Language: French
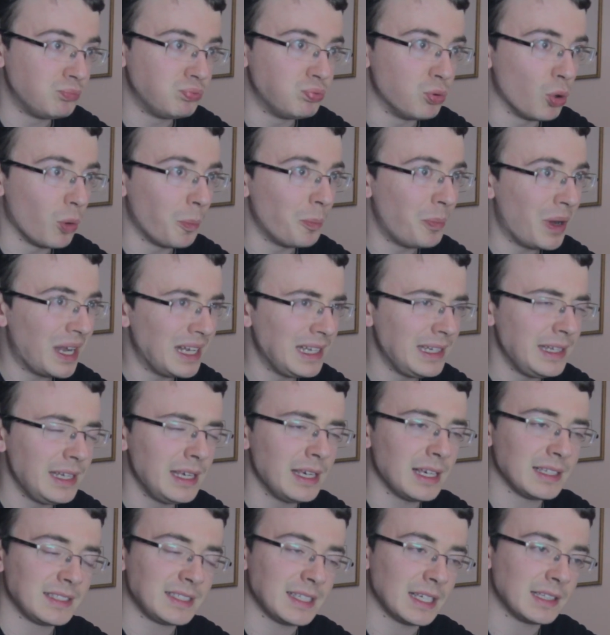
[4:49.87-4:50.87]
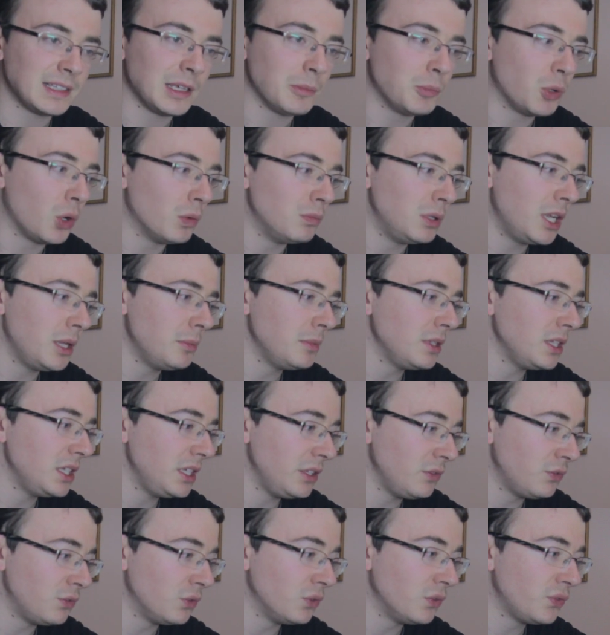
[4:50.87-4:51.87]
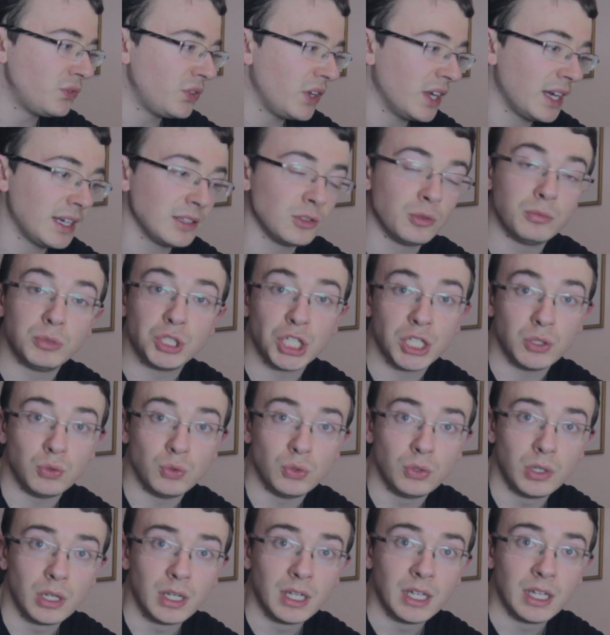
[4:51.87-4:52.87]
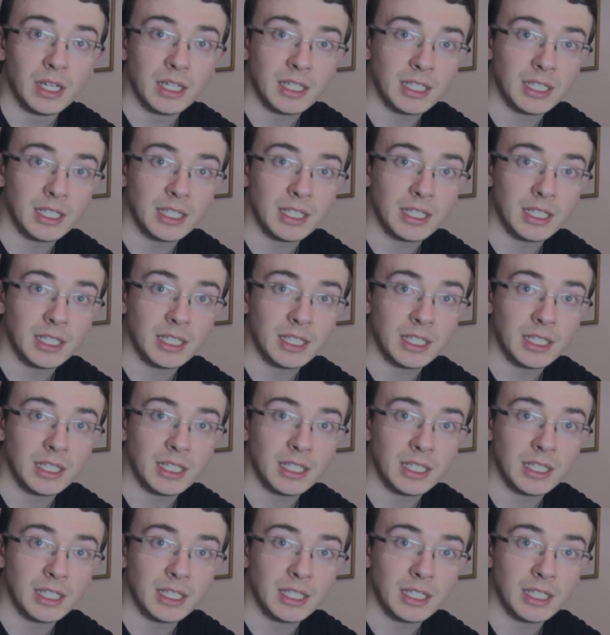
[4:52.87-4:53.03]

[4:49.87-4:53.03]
pour pallier à certains problèmes, il faut faire un objet nul